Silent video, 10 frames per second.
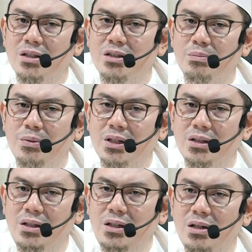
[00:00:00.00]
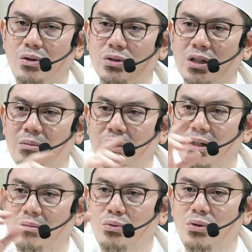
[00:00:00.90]
seperti
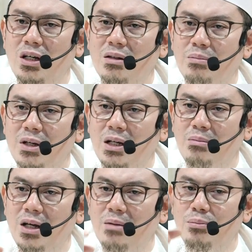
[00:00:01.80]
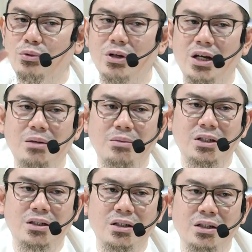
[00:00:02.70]
keutamaan bulan pada malam
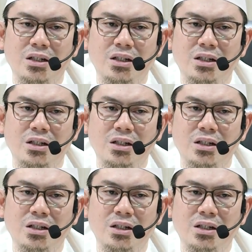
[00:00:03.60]
purnama